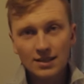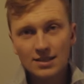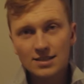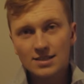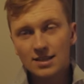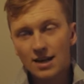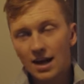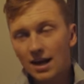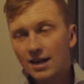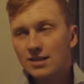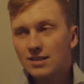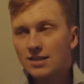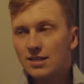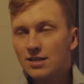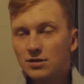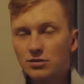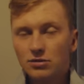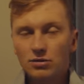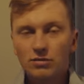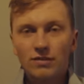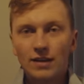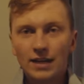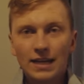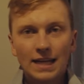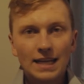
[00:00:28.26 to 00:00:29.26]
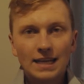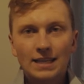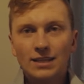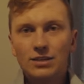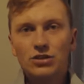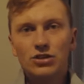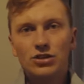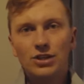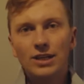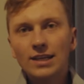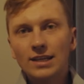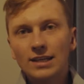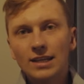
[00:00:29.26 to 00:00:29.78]
das einerseits natürlich, weil Geld nicht
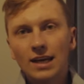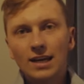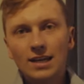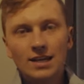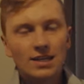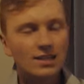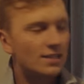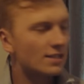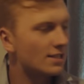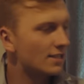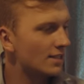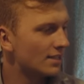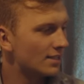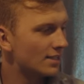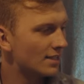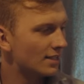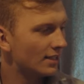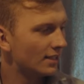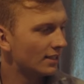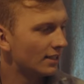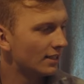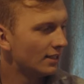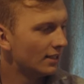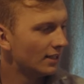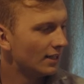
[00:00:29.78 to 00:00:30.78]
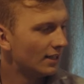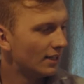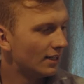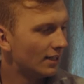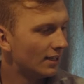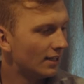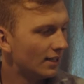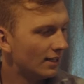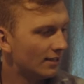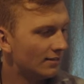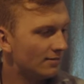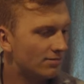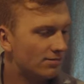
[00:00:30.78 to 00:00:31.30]
stinkt, andererseits gesehen
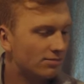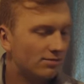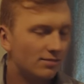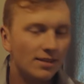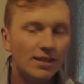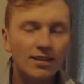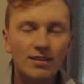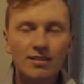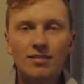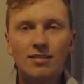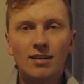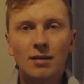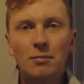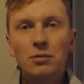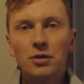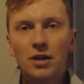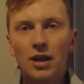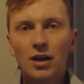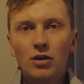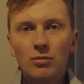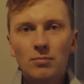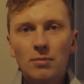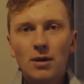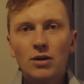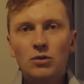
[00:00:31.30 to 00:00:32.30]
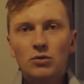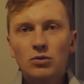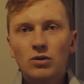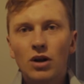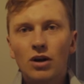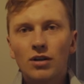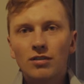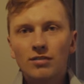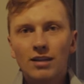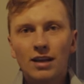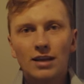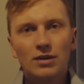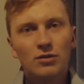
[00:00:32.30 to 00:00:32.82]
ist es ab und an nochmal ein guter
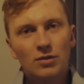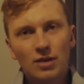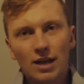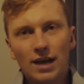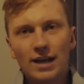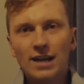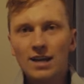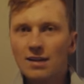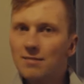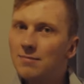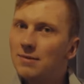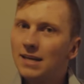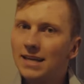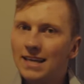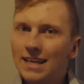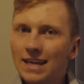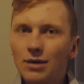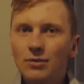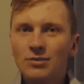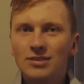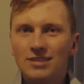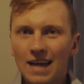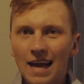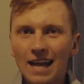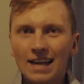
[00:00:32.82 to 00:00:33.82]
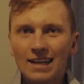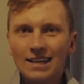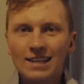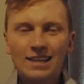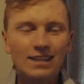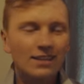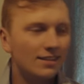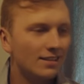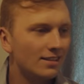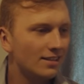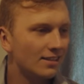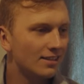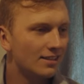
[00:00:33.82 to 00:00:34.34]
Ausgleich. Nur leider immer genau dann
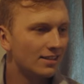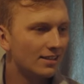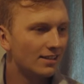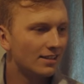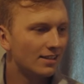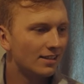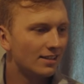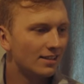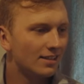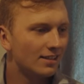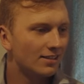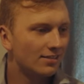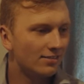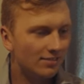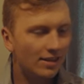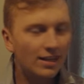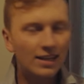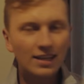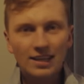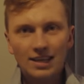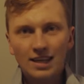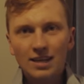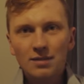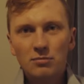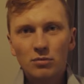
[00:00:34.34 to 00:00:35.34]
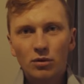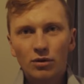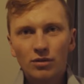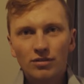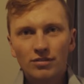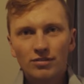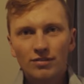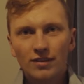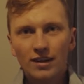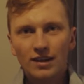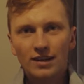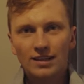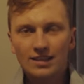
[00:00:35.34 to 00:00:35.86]
nicht, wenn ich hin
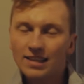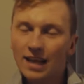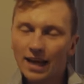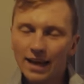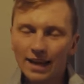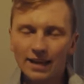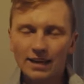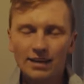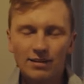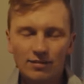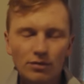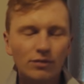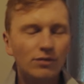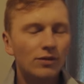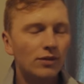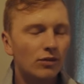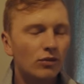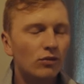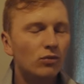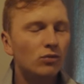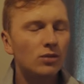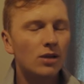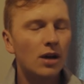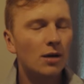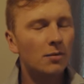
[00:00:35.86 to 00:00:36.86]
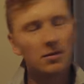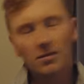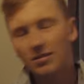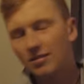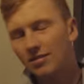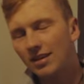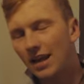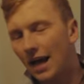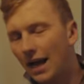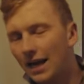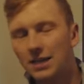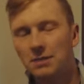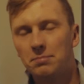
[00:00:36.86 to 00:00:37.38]
muss, weil ich da eigentlich so viel zu tun habe, dass es
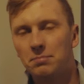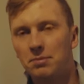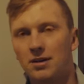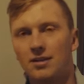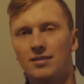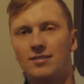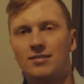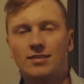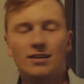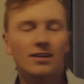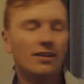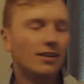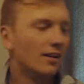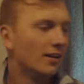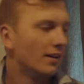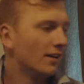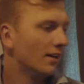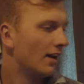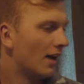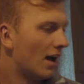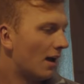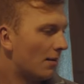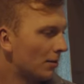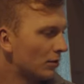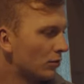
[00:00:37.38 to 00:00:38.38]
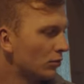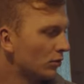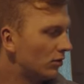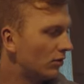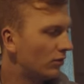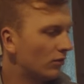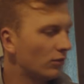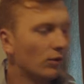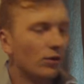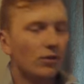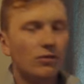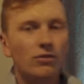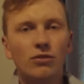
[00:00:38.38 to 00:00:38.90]
gar nicht passt. Aber gut,
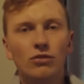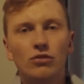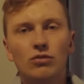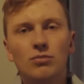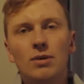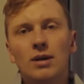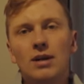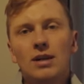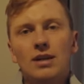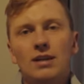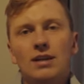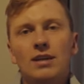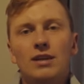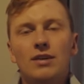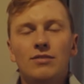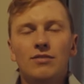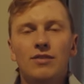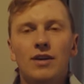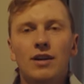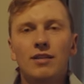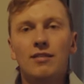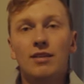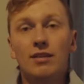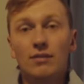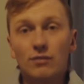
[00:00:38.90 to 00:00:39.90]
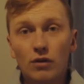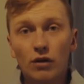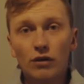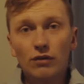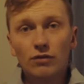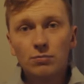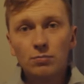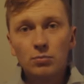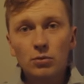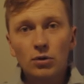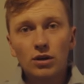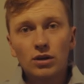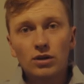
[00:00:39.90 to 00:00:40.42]
so ist es nun mal. Ich fahre jetzt nach
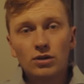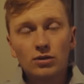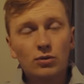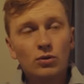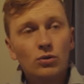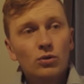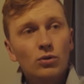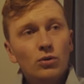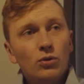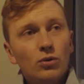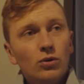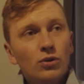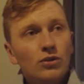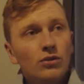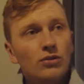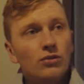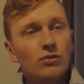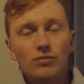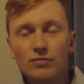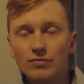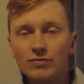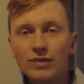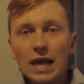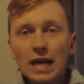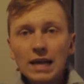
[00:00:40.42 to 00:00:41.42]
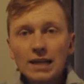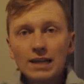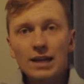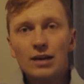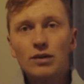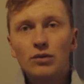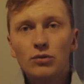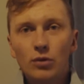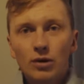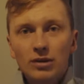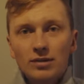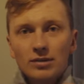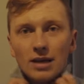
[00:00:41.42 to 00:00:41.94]
Wolfsburg und werde
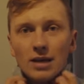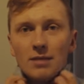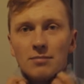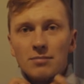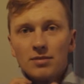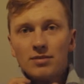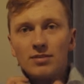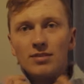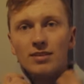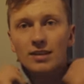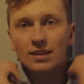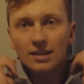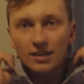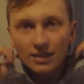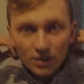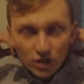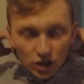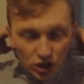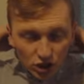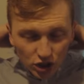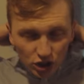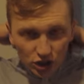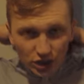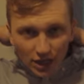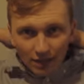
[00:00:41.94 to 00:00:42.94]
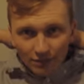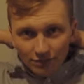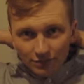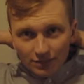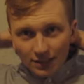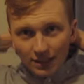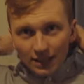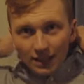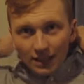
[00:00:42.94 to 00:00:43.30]
dann dort ein bisschen schaffen